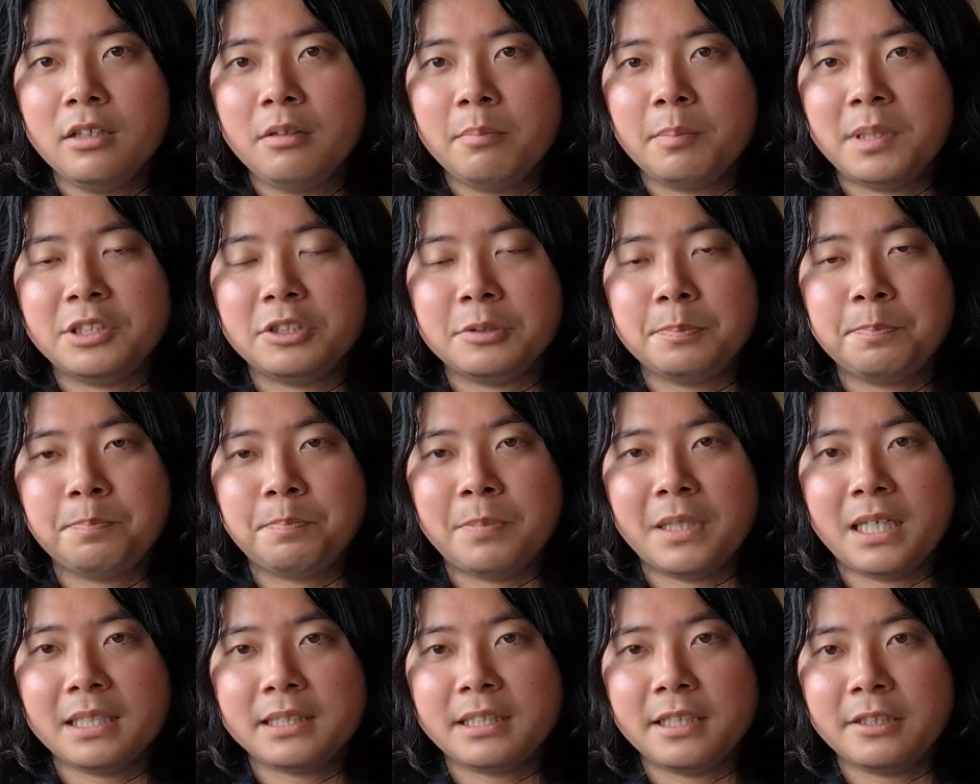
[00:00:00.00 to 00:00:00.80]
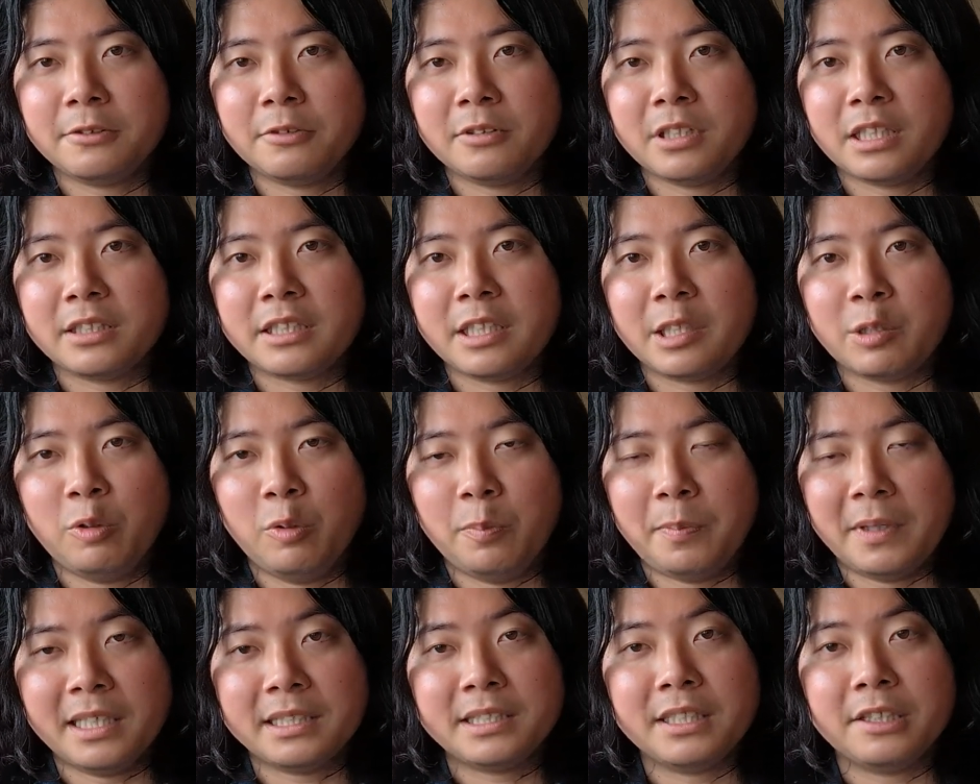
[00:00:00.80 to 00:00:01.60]
まあ、10%だったり
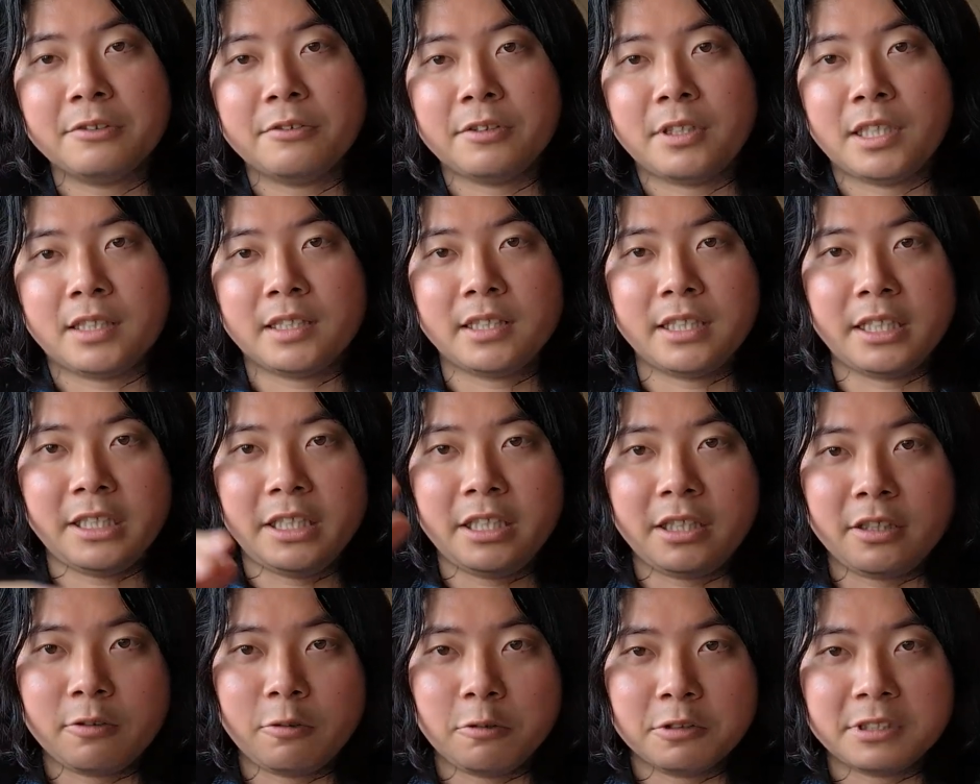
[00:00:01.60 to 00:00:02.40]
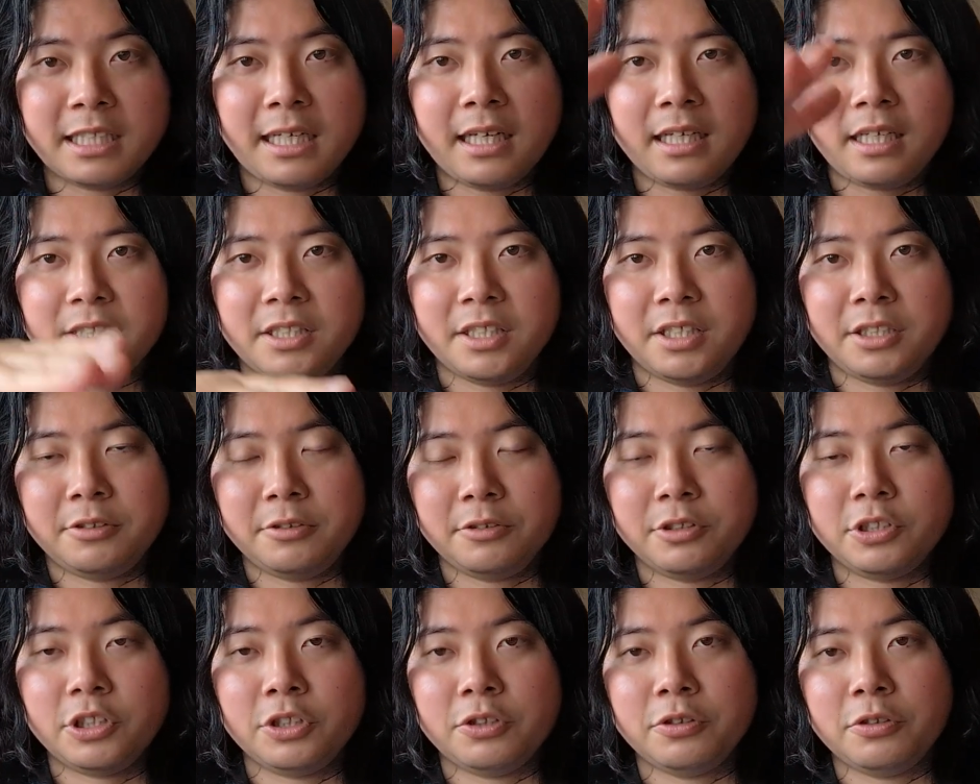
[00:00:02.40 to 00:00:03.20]
5%だったり、こう下げてい
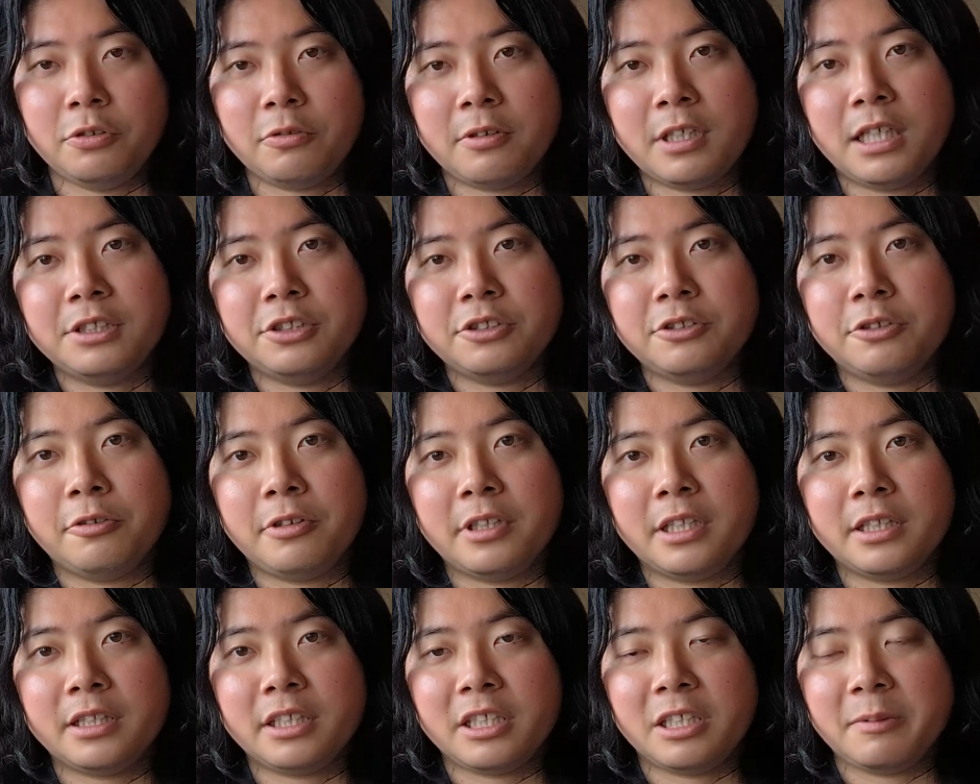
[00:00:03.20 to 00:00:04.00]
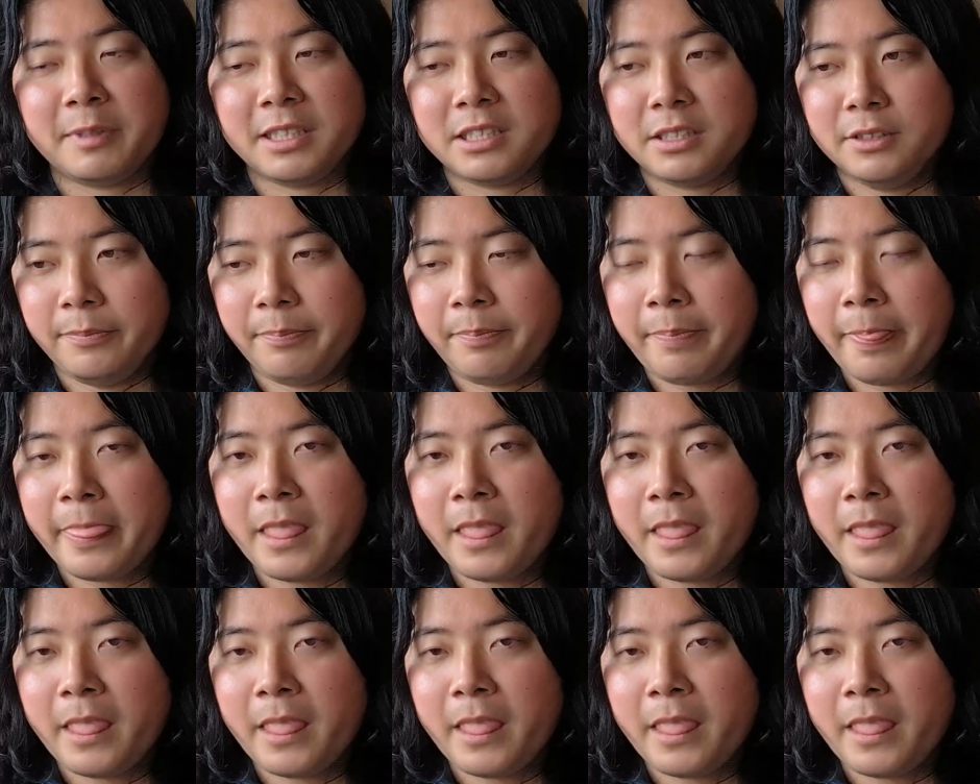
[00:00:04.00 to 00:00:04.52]
くっていうのが重要になってきます。